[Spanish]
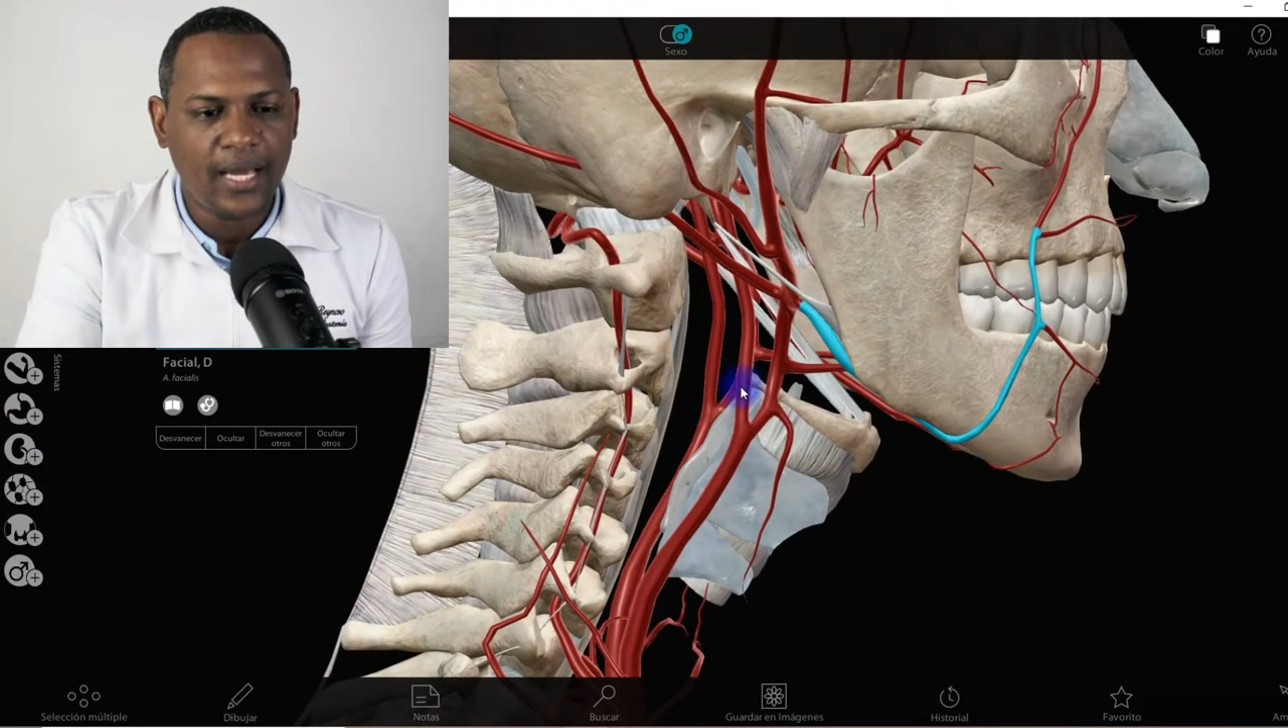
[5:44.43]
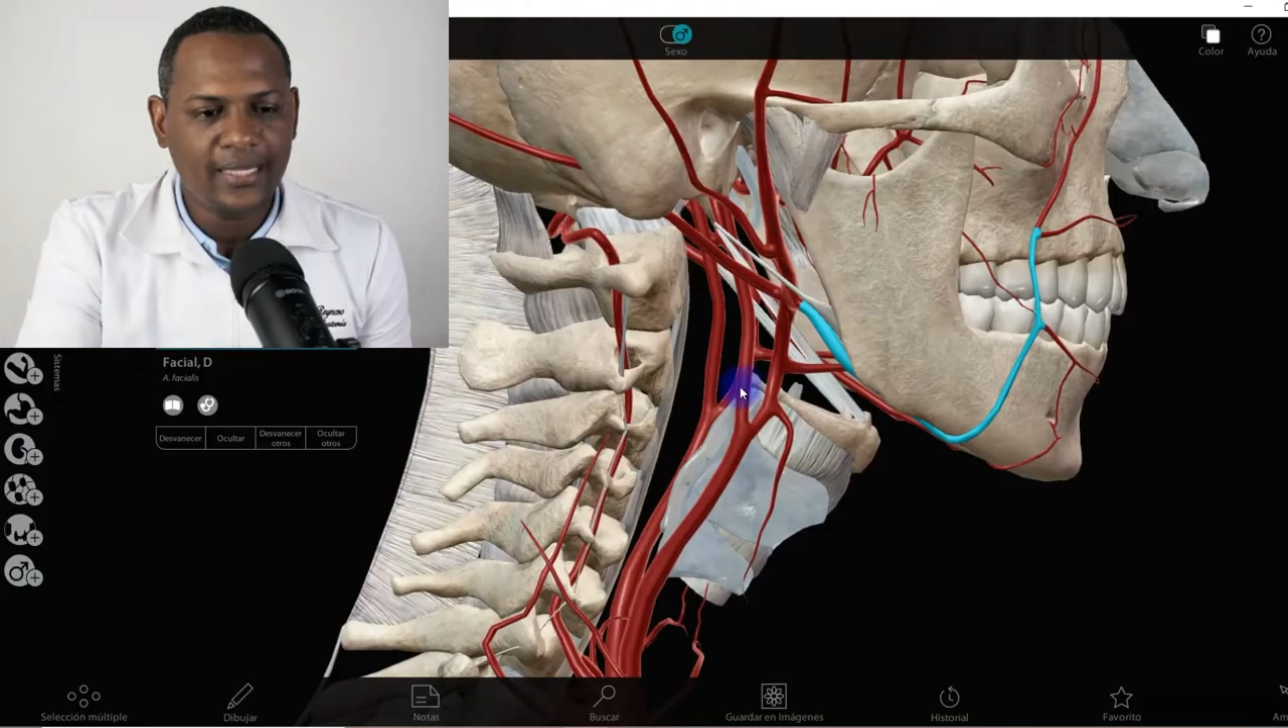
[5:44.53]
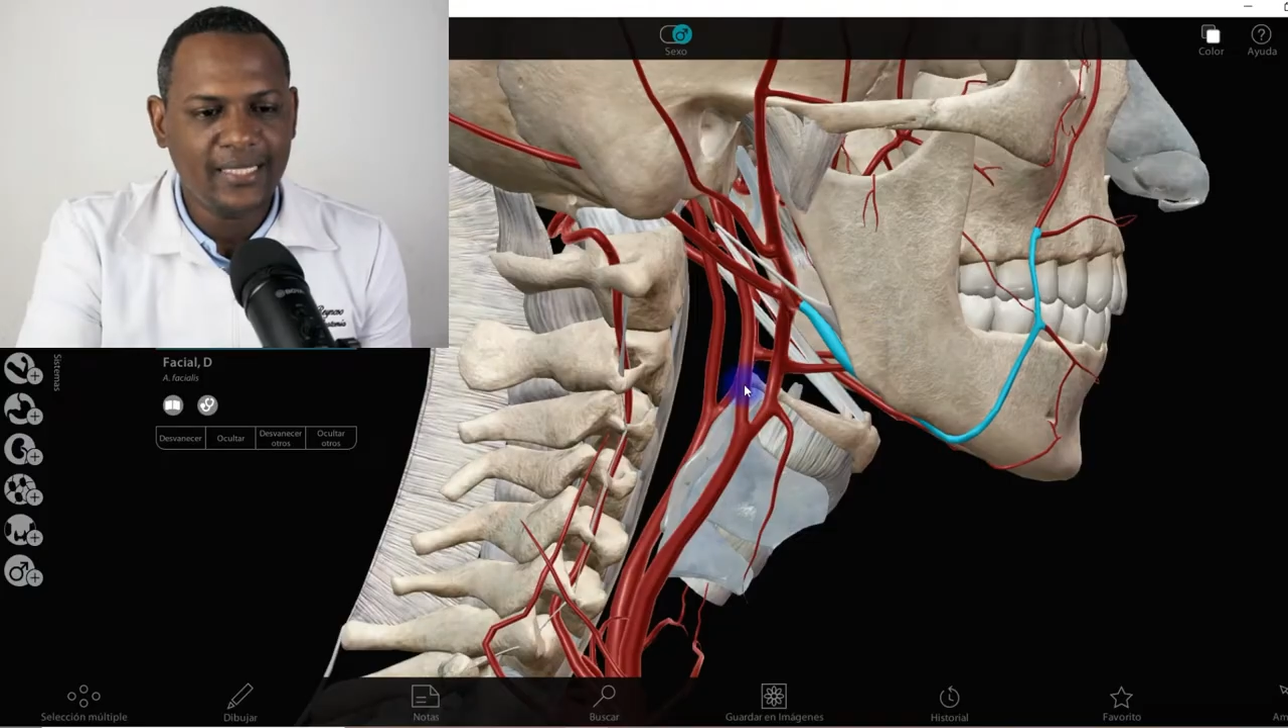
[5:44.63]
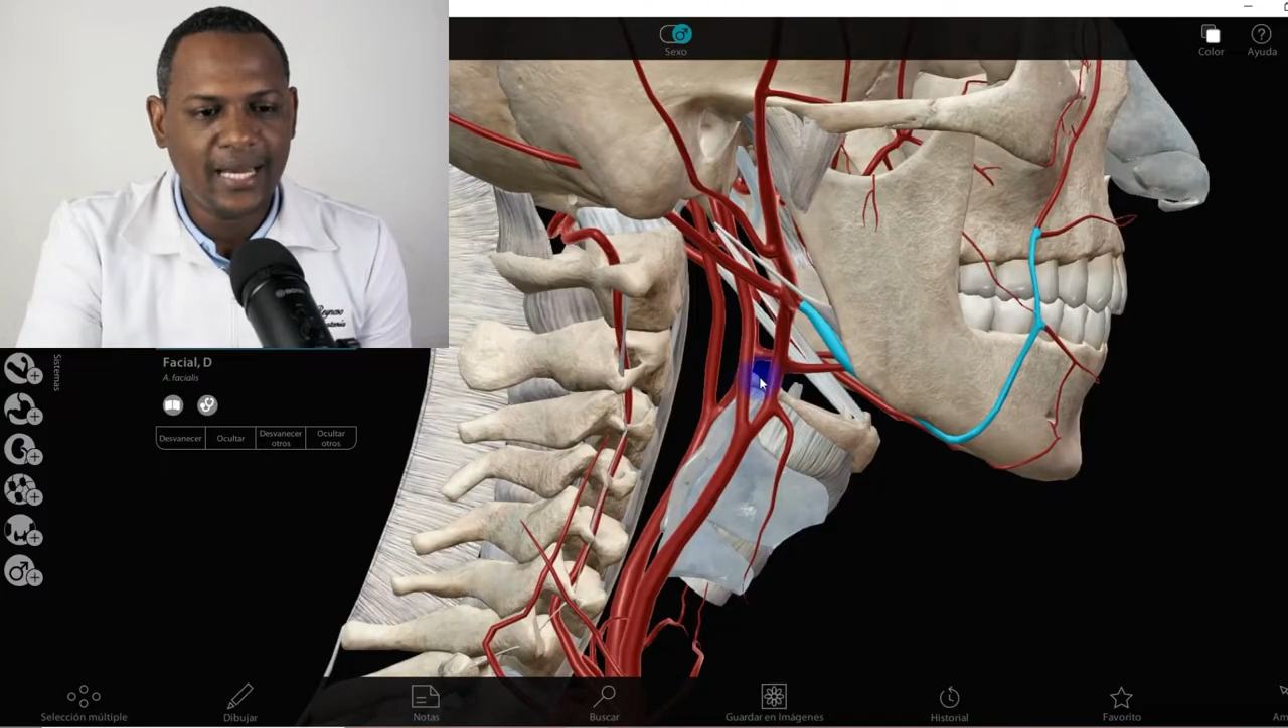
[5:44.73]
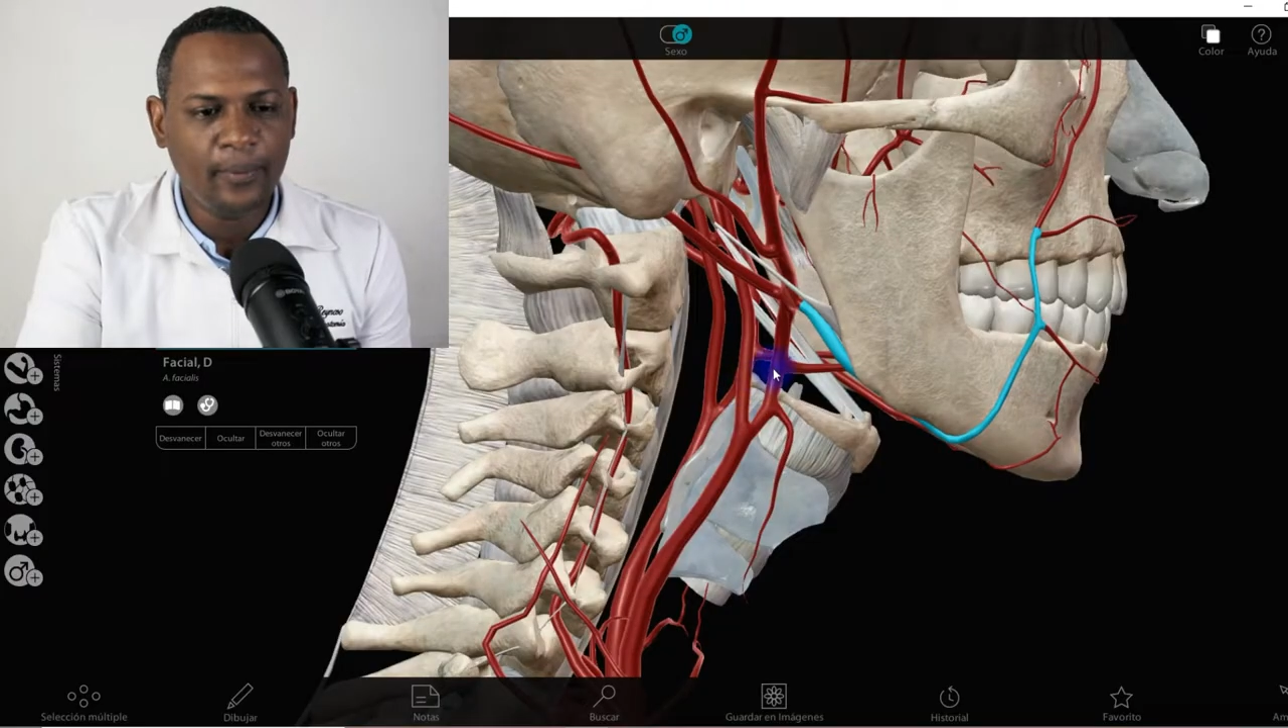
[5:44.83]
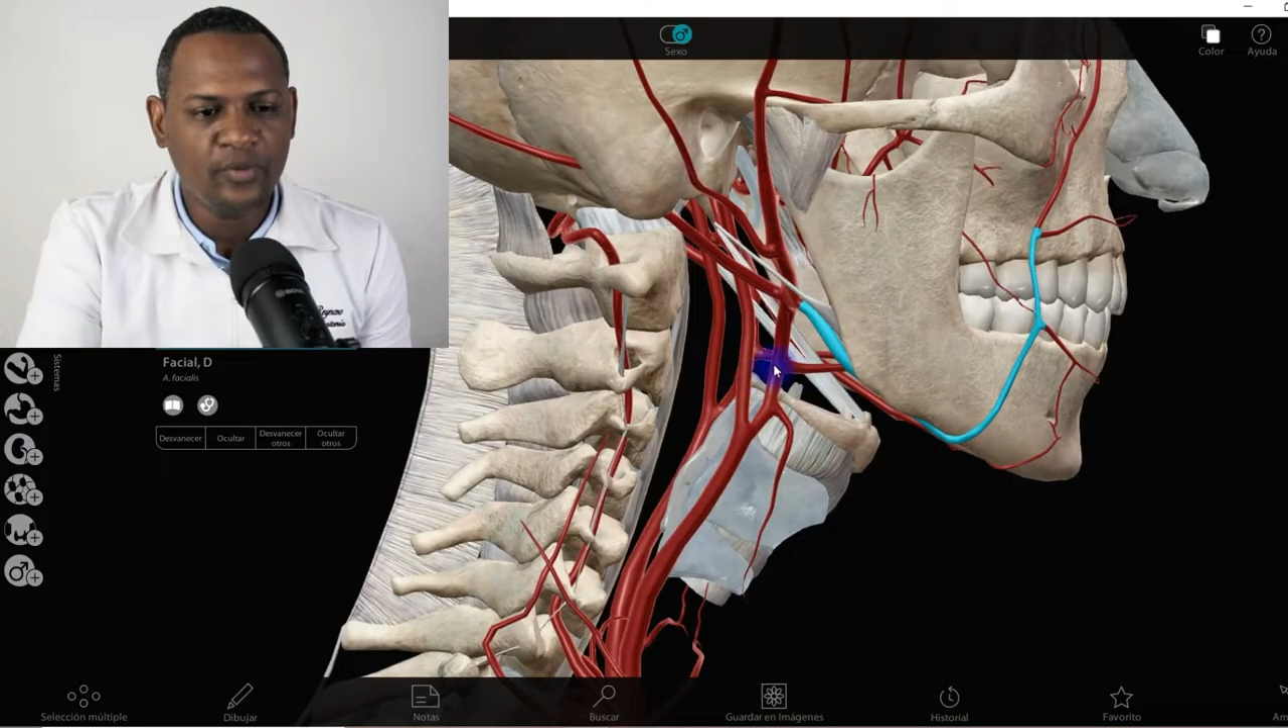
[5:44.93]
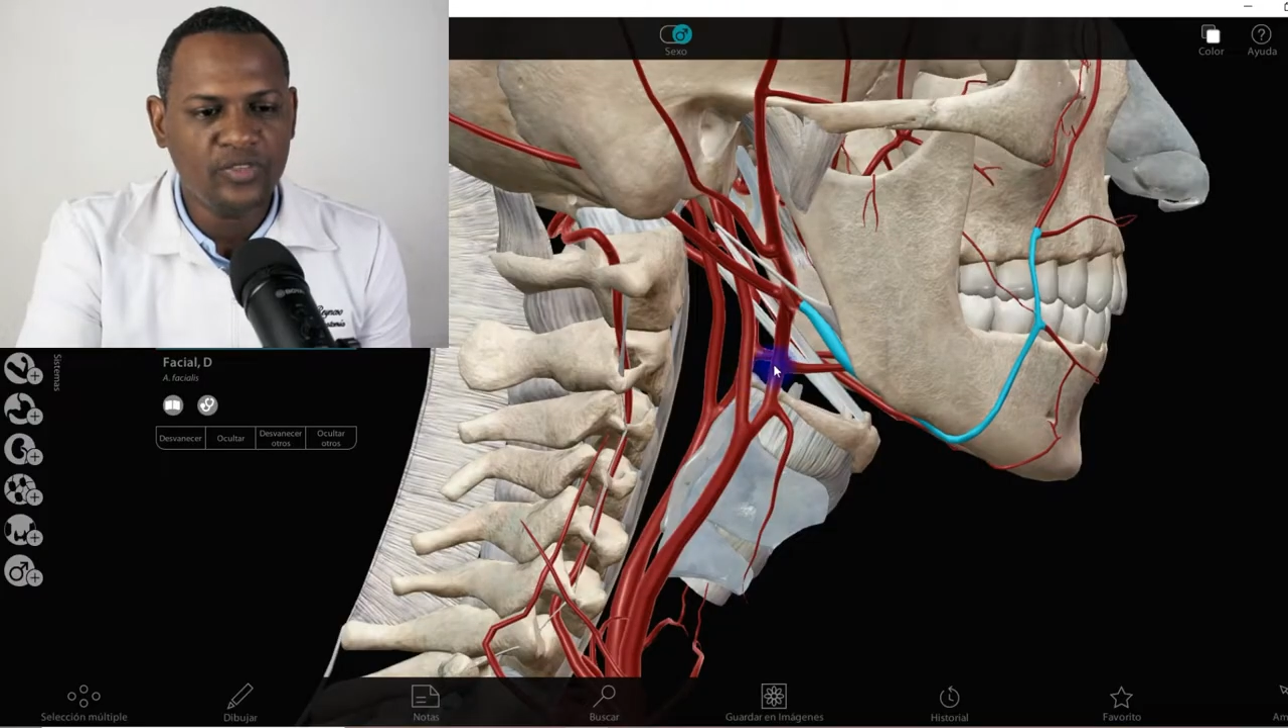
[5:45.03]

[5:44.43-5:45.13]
Arterias